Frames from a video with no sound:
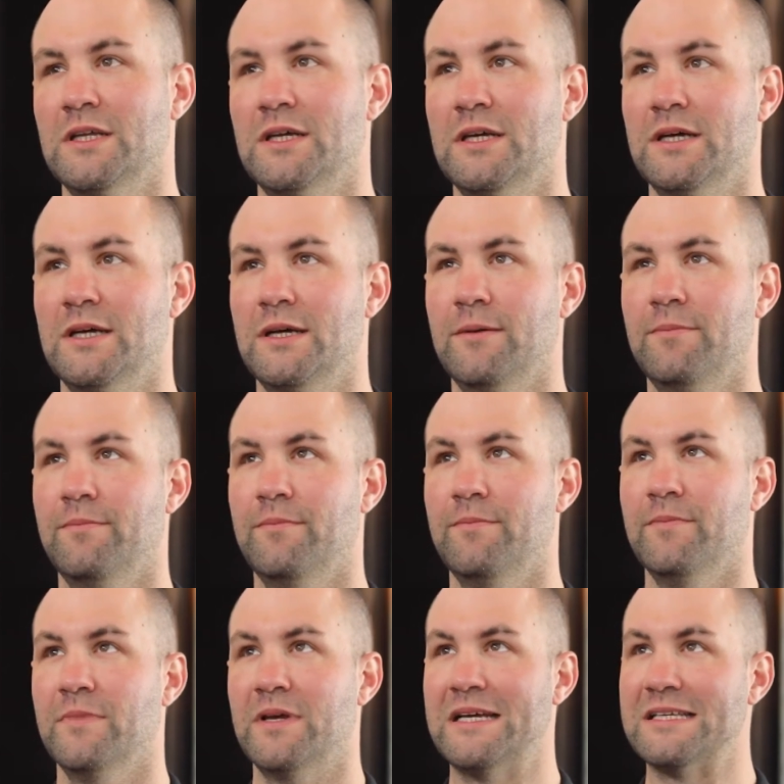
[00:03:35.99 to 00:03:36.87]

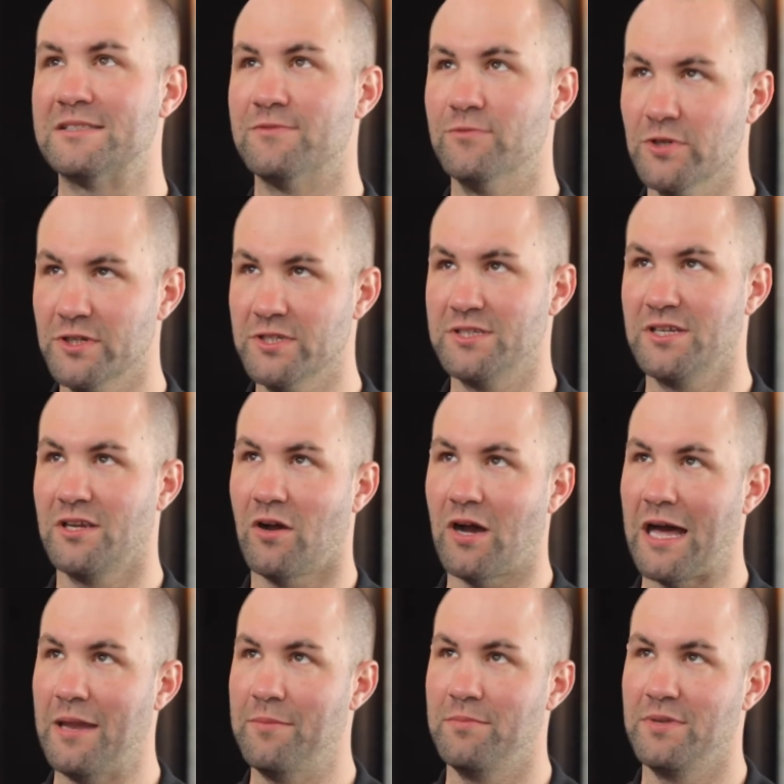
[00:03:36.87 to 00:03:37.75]
Ähm, es würde sich
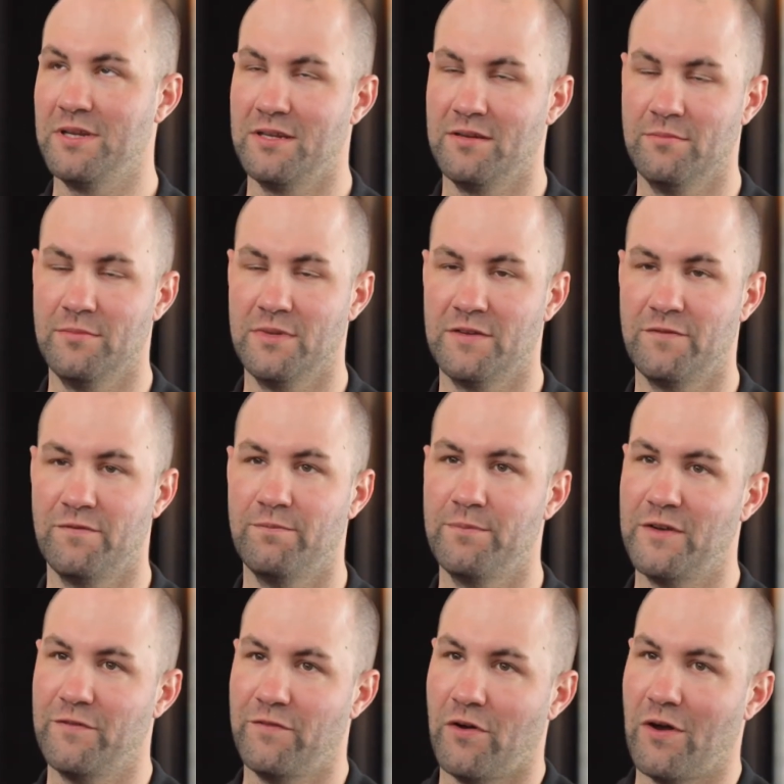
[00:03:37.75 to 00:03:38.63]
auch anbieten, mit,
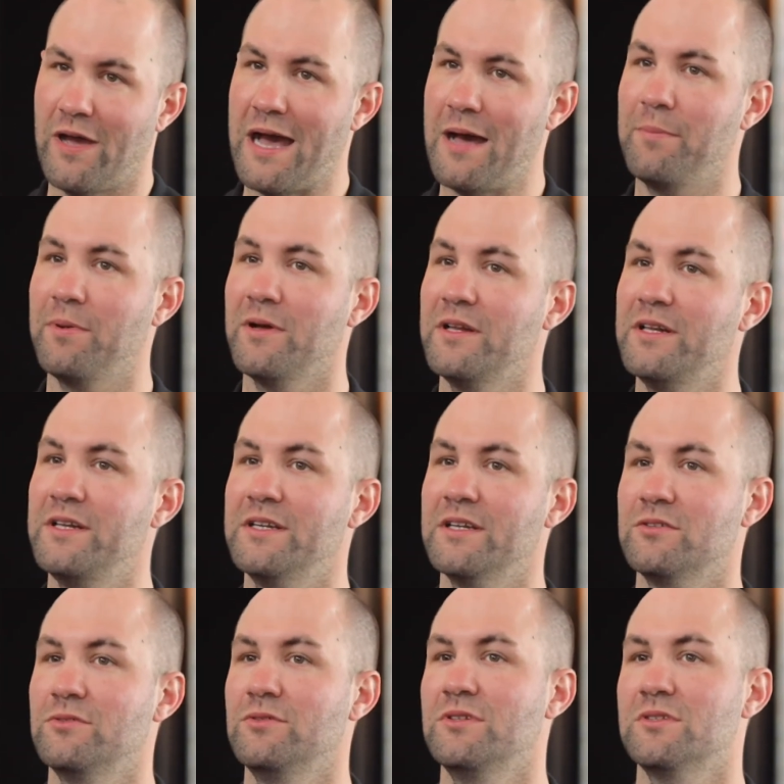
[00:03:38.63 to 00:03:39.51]
mit VR-Brillen
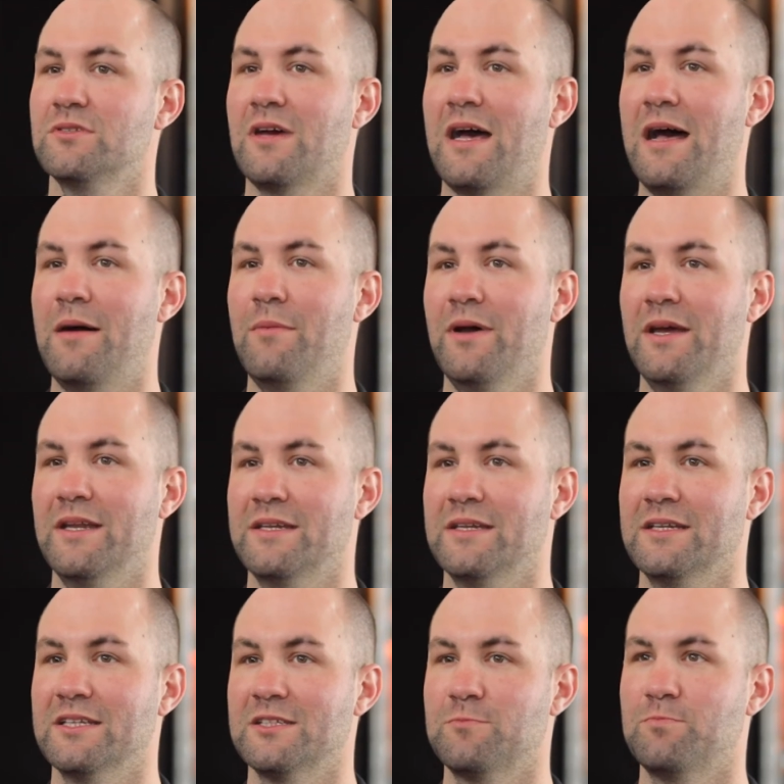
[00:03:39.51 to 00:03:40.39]
natürlich zu
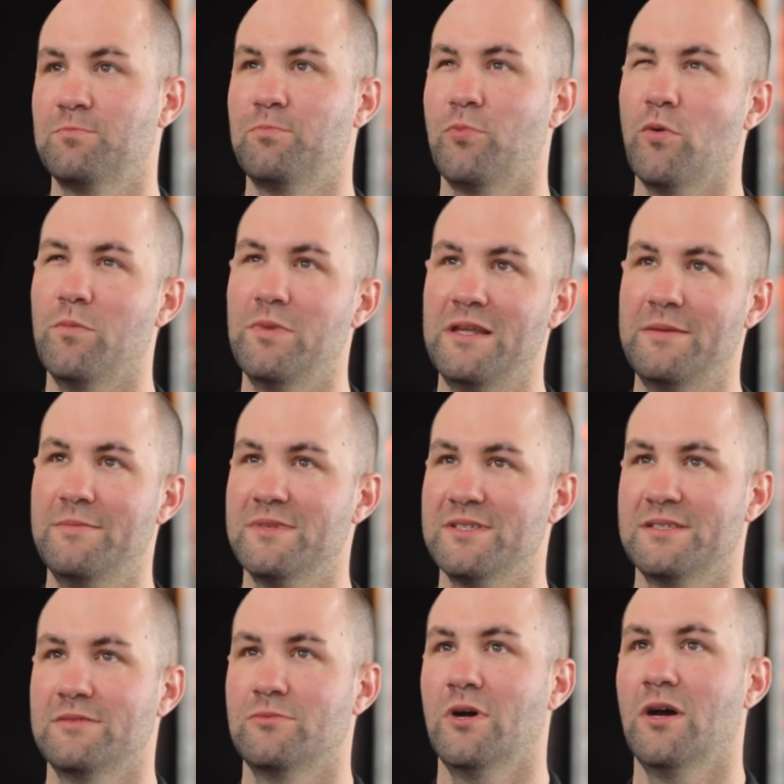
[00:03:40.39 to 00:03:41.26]
arbeiten. Das Problem
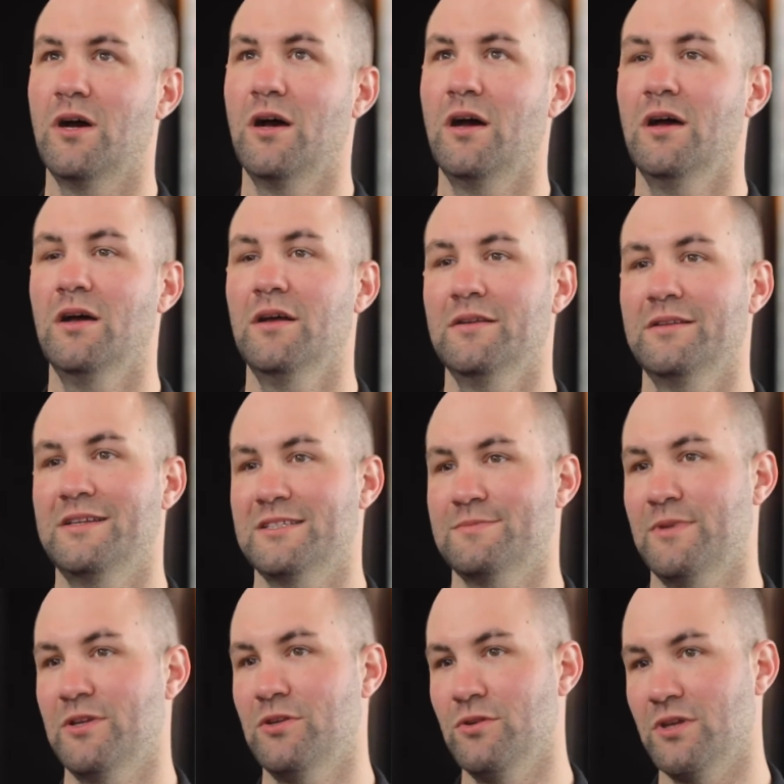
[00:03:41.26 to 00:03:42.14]
ist nur,
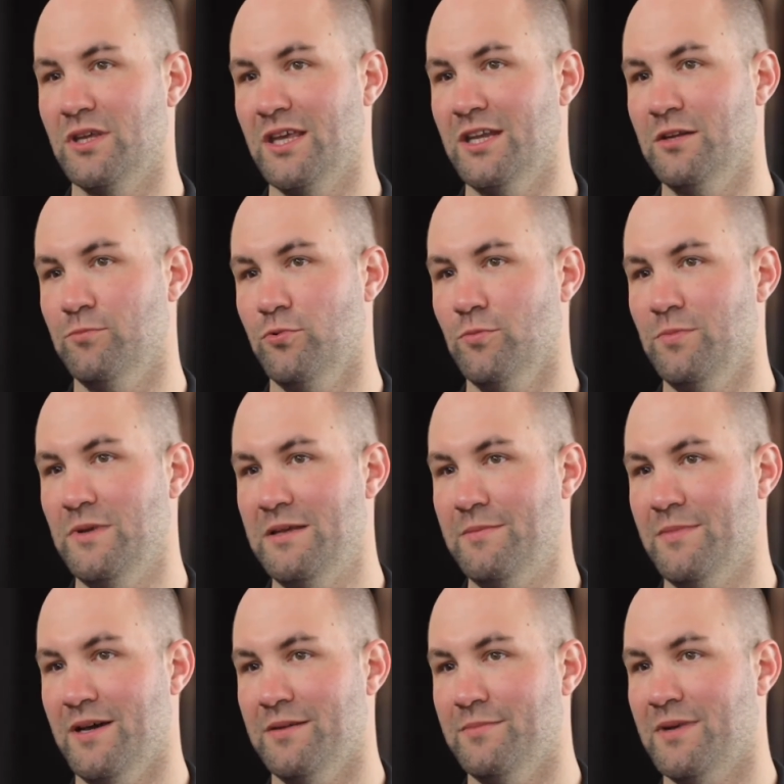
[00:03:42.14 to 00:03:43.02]
dass man
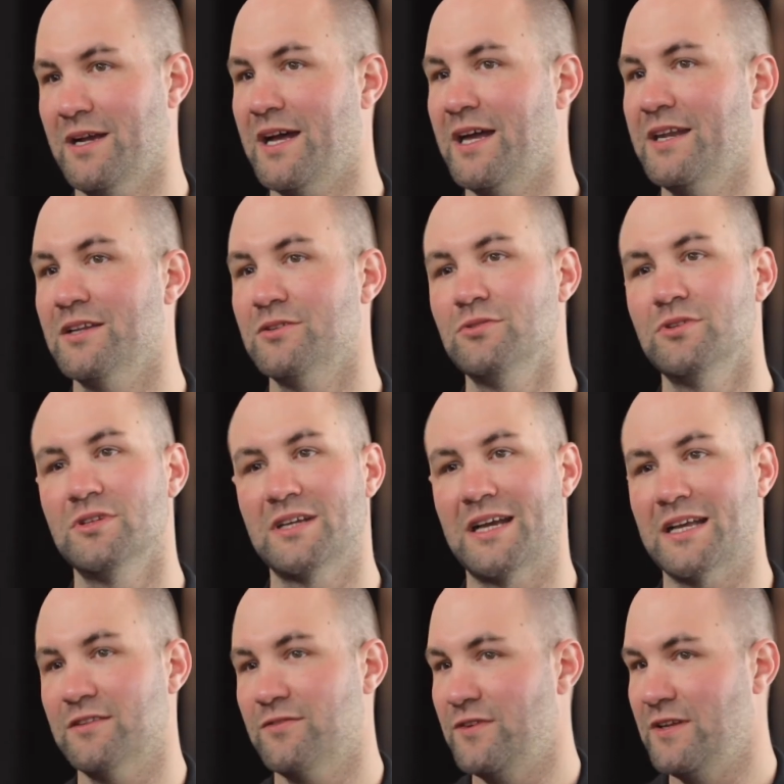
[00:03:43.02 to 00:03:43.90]
Hygieneprobleme hat. Man kann natürlich in
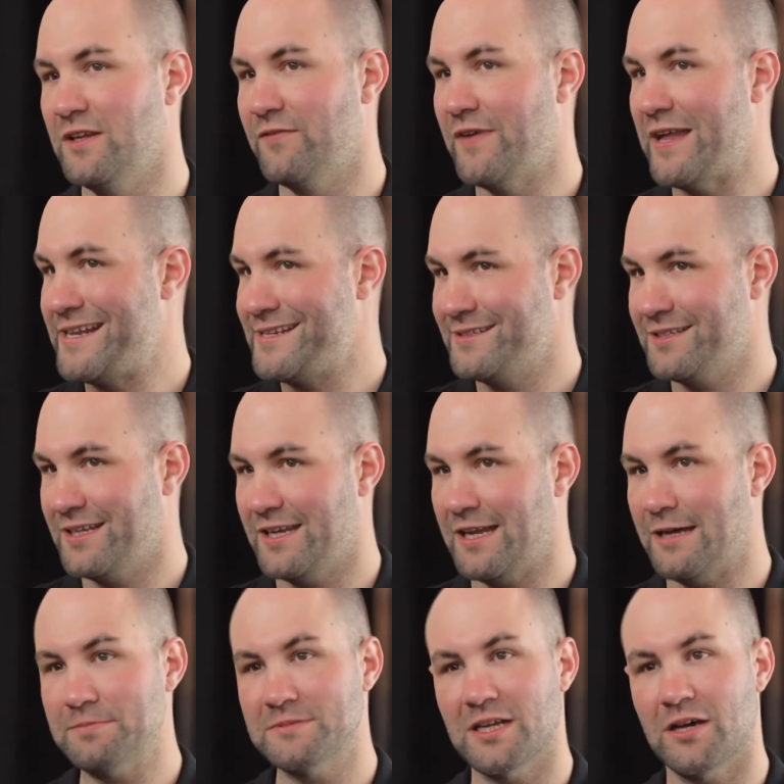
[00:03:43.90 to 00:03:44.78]
ganz viele Welten dann
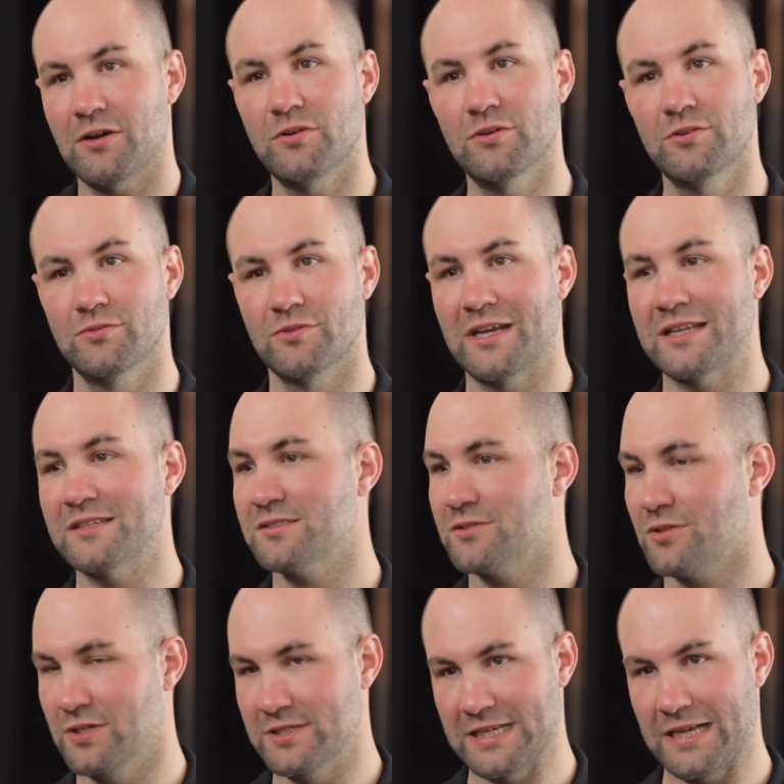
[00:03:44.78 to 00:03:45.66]
abtauchen und ganz
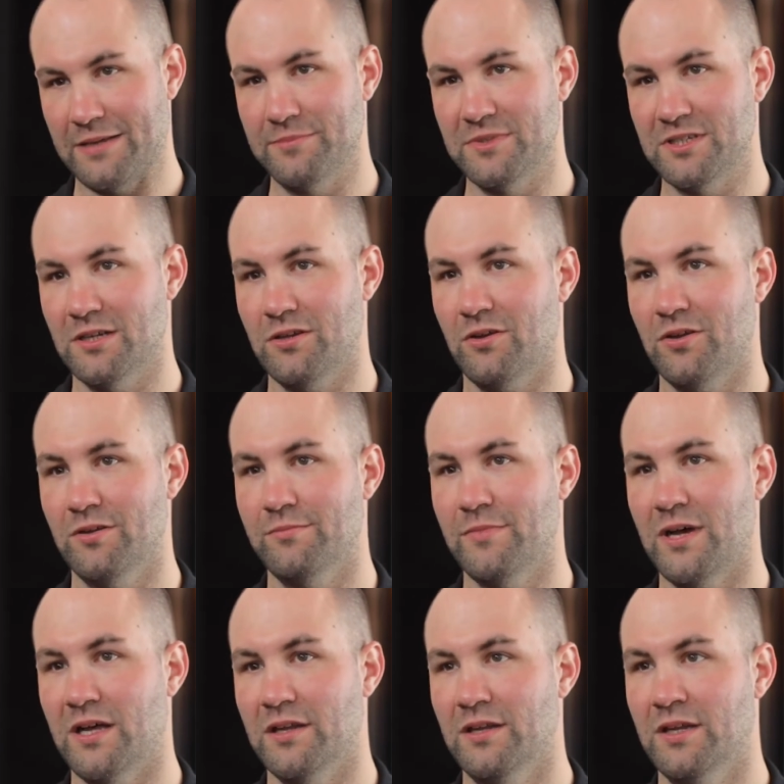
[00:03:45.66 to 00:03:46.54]
tolle Sachen mit den Leuten
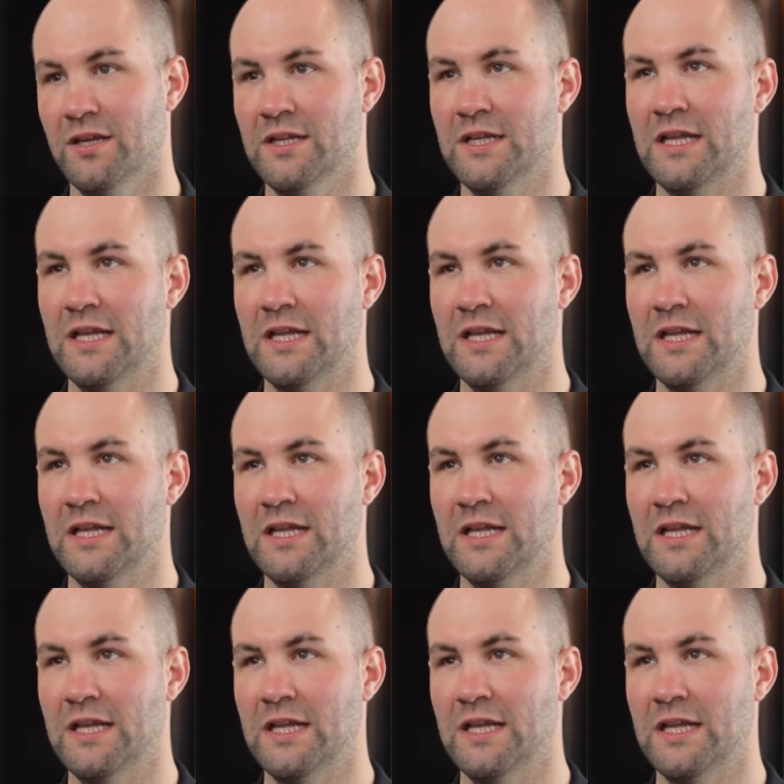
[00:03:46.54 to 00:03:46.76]
machen,